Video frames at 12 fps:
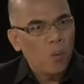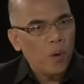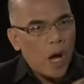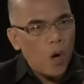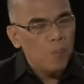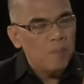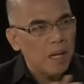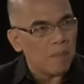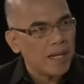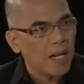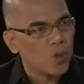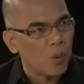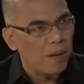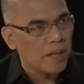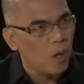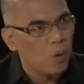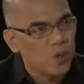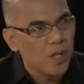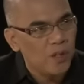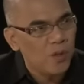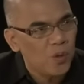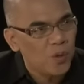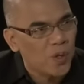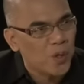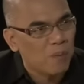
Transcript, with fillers: wala ho ba naman nagsuplada ho sa inyo nung